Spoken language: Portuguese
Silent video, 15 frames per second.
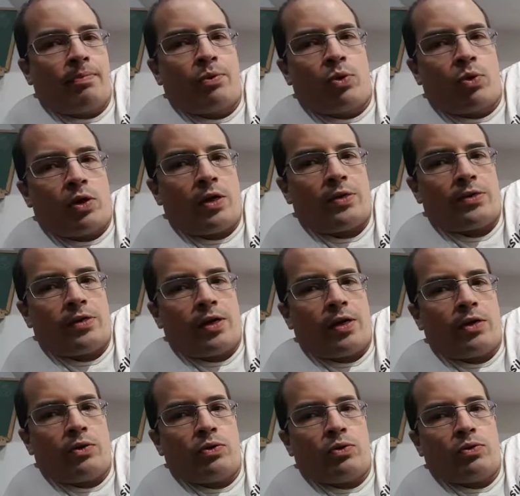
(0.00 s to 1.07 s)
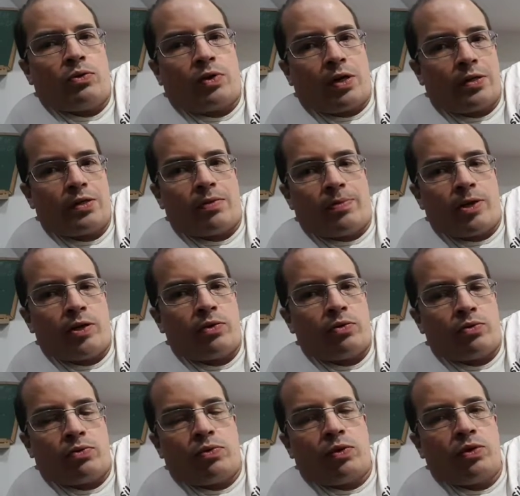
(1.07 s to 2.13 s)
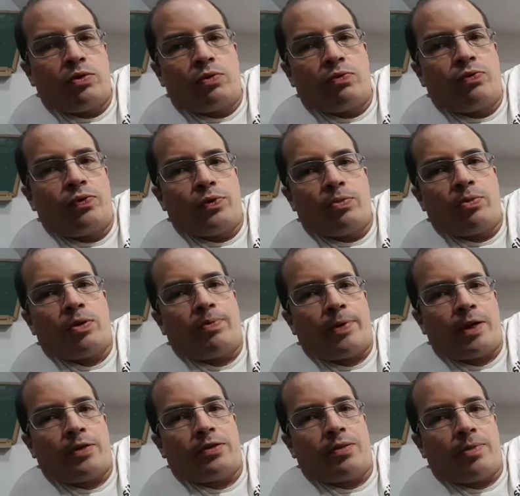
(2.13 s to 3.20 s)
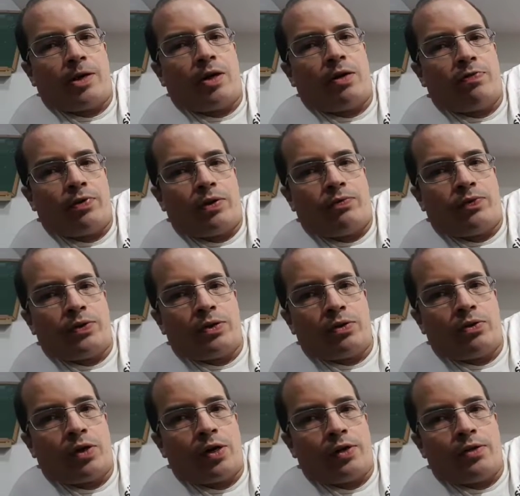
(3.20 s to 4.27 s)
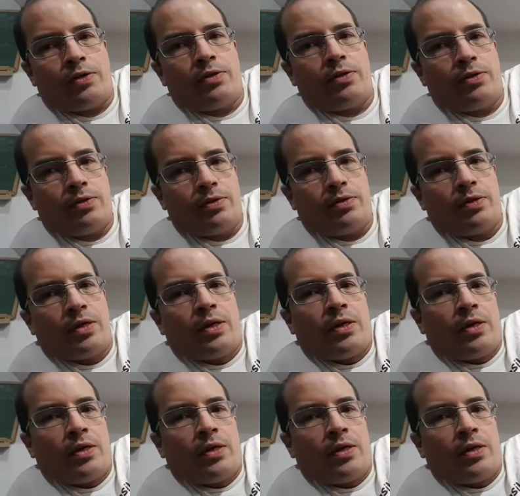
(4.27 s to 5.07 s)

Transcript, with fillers: pro castelo no casamento, no início do filme, aparece a Malévola fazendo raízes